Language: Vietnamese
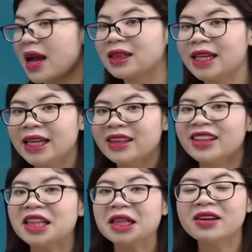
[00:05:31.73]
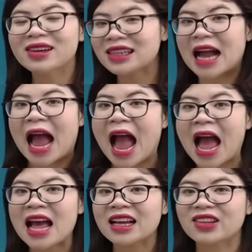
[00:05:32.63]
mang đi nướng
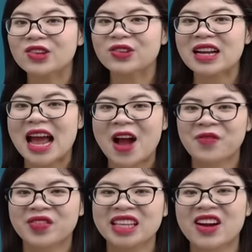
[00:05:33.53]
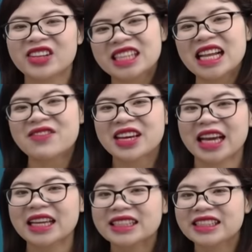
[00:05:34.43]
cá, đúng nào? Thì đó chính là về
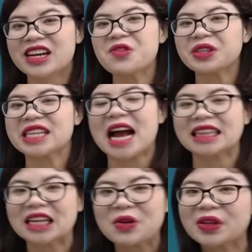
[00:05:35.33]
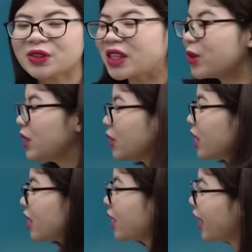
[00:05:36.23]
cách nhớ của chữ Hán này luôn. Chúng ta cùng nhau
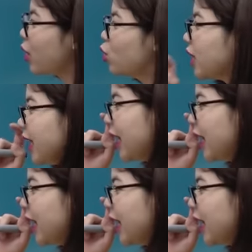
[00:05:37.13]
tưởng tượng lại câu chuyện này